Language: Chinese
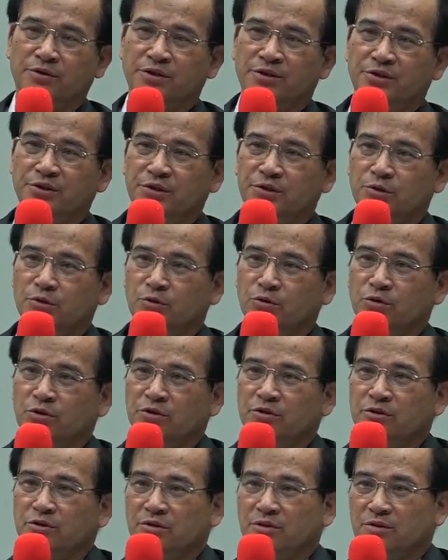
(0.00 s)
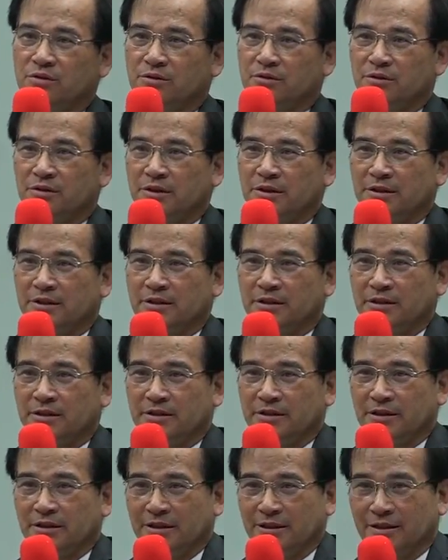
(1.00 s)
其实都是
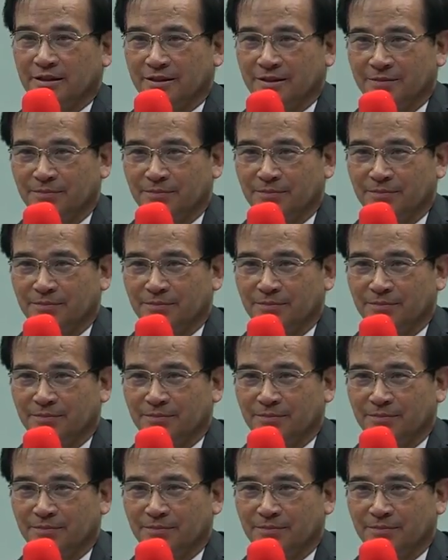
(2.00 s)
呃